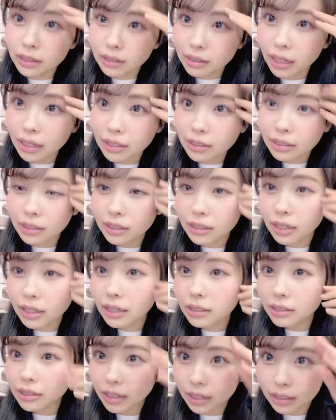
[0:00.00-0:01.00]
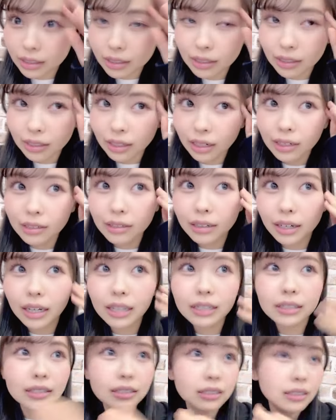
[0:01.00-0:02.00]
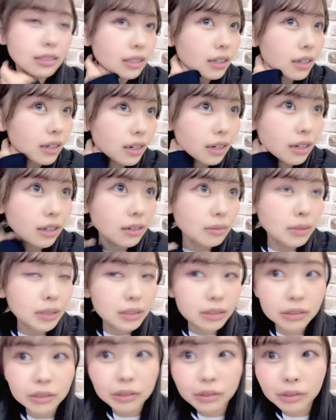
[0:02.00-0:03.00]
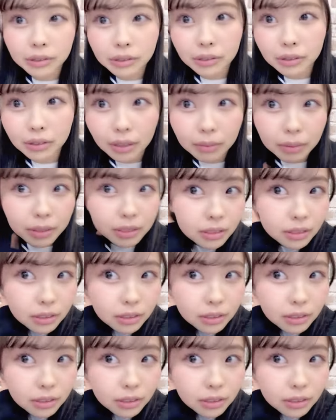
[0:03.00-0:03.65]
3時間ぐらい2時間半ぐらい配信したからめっちゃ容量がめっ